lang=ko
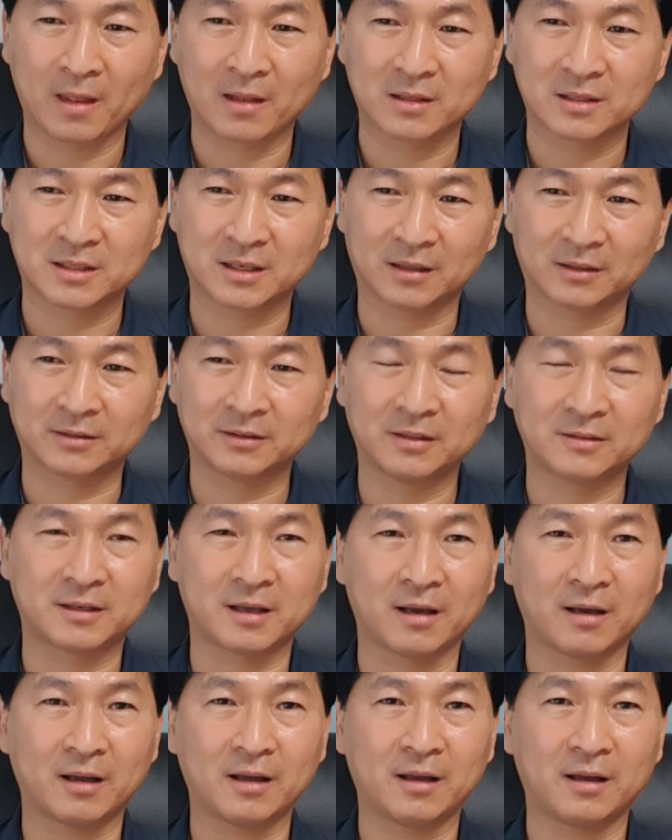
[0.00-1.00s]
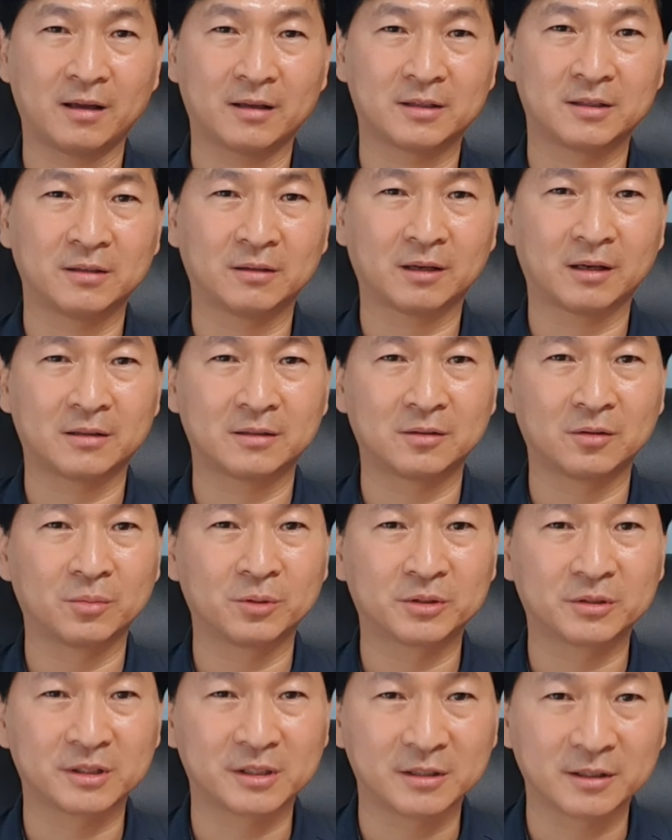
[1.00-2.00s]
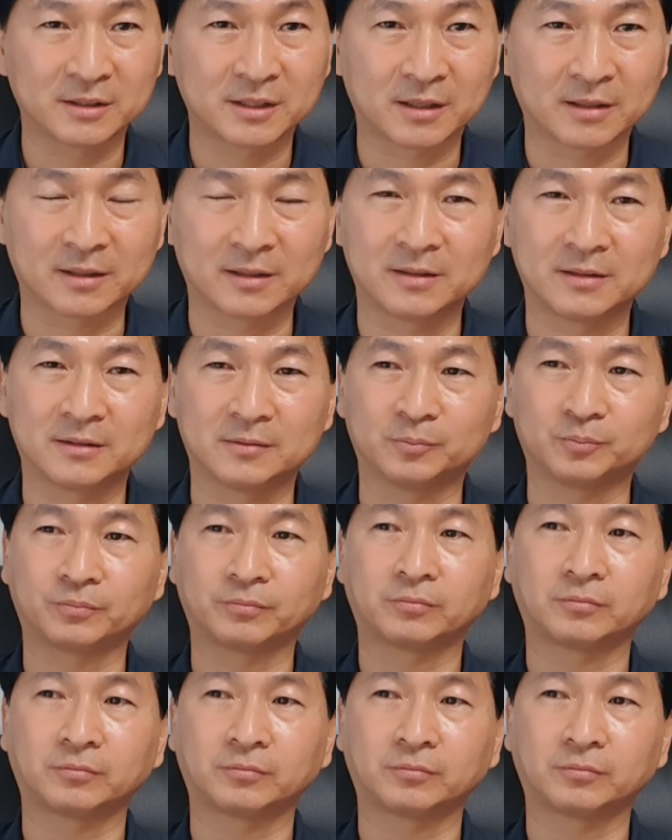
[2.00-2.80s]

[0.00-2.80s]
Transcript: 자 근데 제가 기억하는 로버트 기어사키는